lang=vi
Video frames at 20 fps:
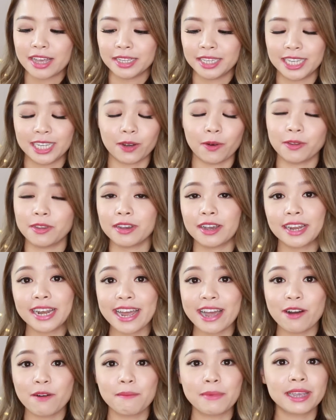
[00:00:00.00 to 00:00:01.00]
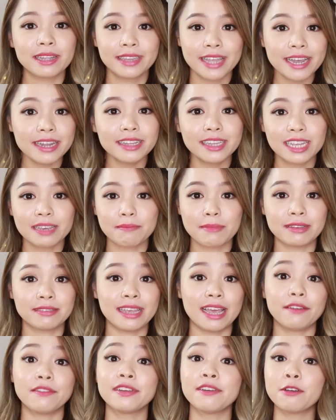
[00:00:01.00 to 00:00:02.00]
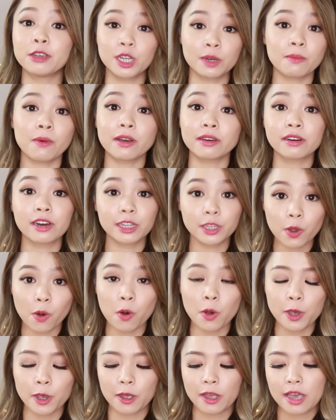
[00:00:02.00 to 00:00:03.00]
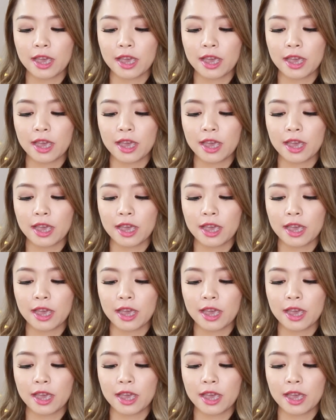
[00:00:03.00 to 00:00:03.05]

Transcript: chỉ có những cái nào mình thích thì mình sẽ review cho mọi người thôi